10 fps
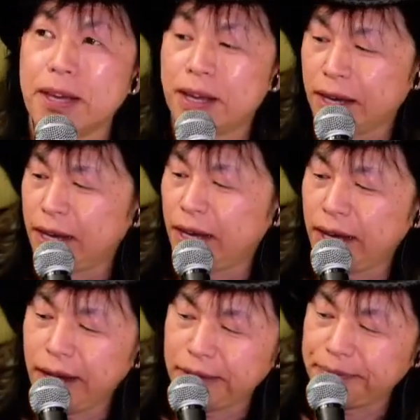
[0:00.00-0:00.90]

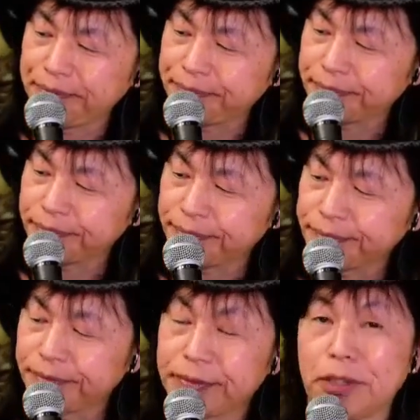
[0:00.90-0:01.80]

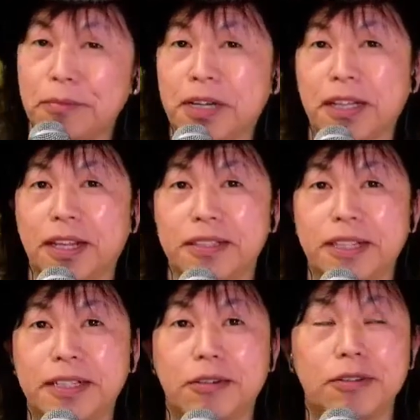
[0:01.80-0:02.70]
えー、に向けてです
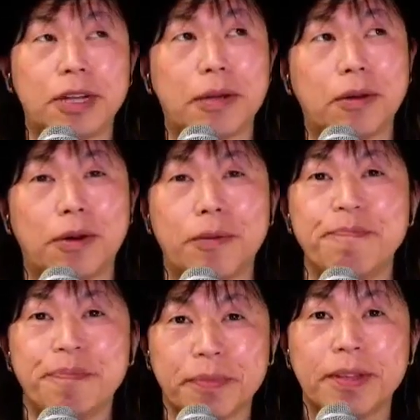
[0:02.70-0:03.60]
ね、そういうのあの、
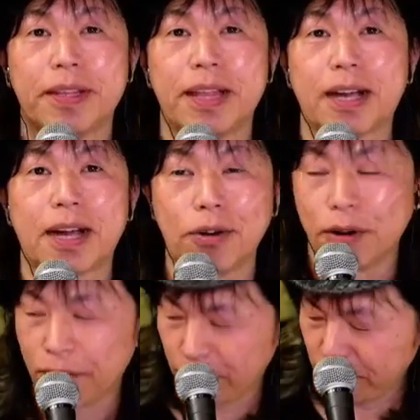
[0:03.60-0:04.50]
なんか
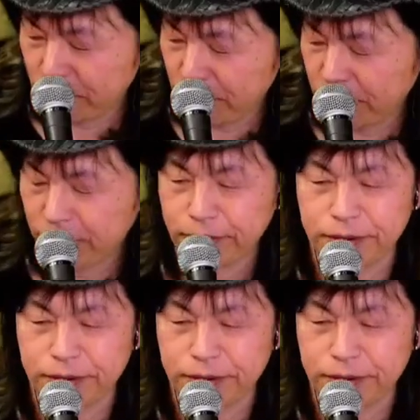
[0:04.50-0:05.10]
こ